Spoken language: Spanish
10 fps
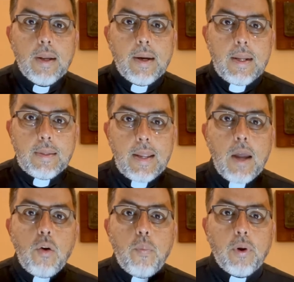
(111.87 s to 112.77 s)

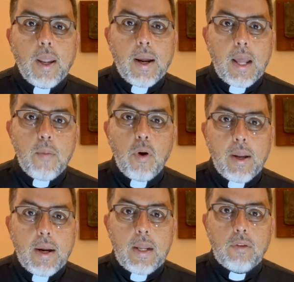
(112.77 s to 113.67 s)
Cristianos porque creemos
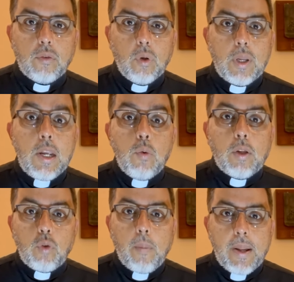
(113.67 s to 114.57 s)
en Cristo. Y
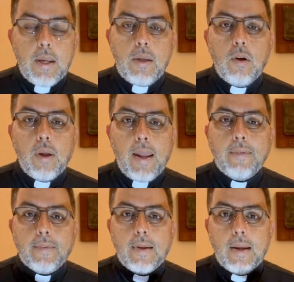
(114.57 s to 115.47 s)
nuestro apellido
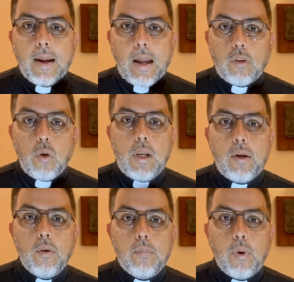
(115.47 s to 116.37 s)
es
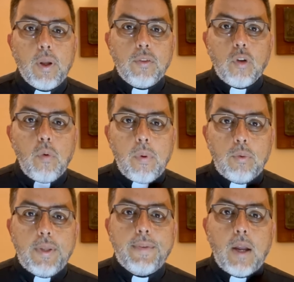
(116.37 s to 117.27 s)
Católico, porque somos
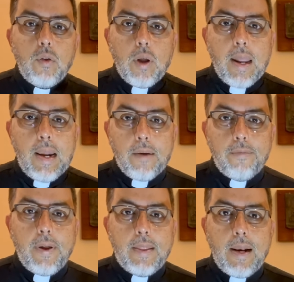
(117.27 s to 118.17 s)
bautizados en la
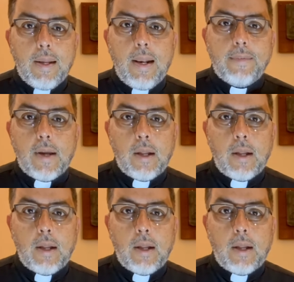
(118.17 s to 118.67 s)
fe de la Iglesia